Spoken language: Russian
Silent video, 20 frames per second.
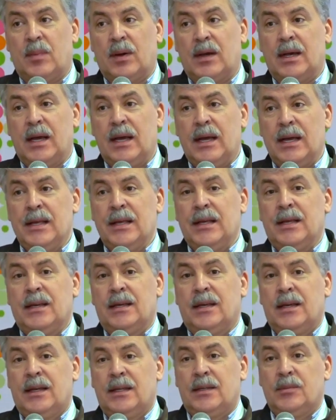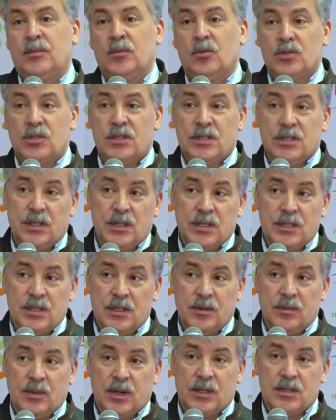а пока этим не очень сильно
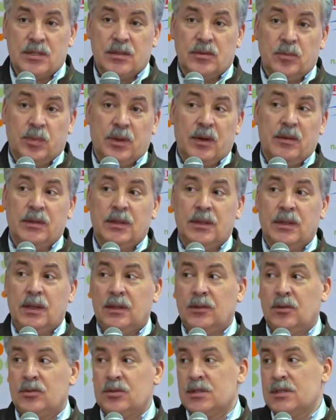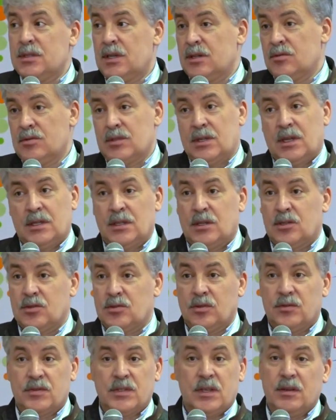занимается. Ну, правда, я должен сразу сказать,
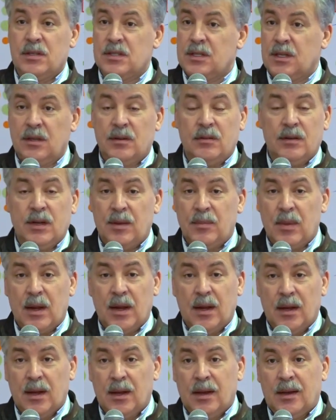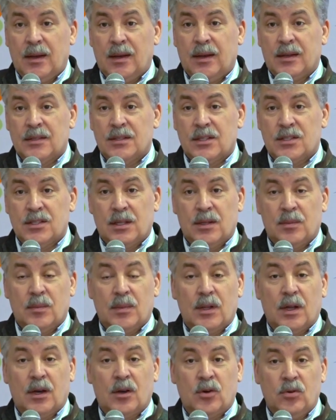что и в советское время сначала
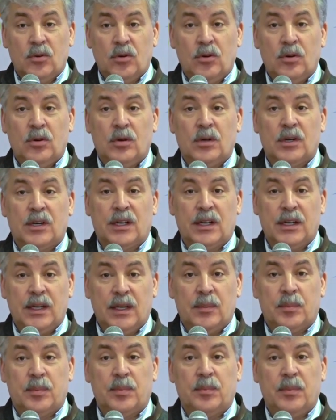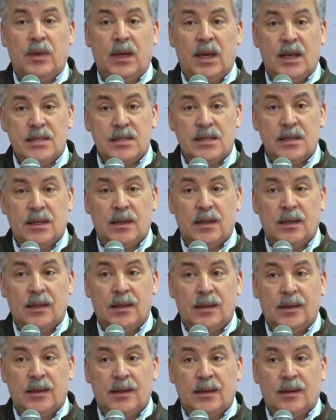молоко, хлеб, мясо,
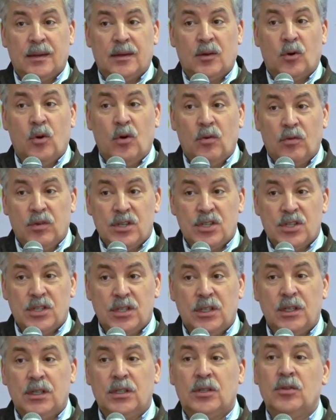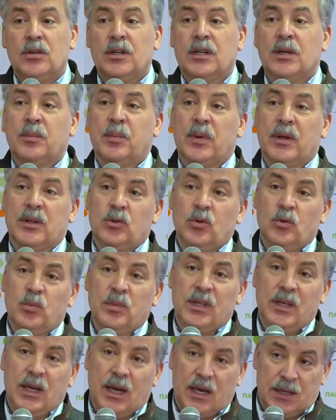овощи и только
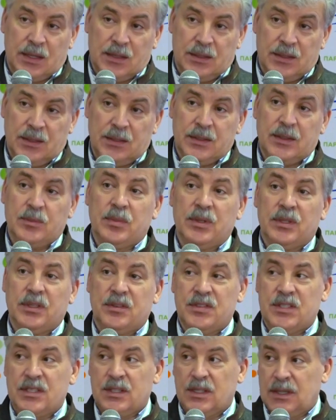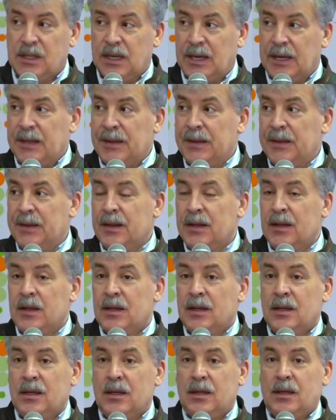потом ягоды. Это было всегда –
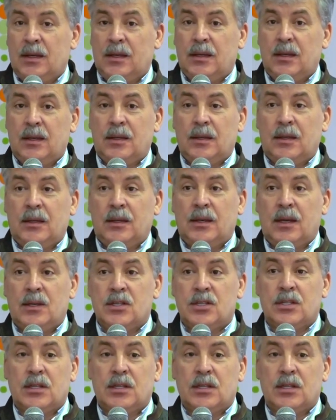и я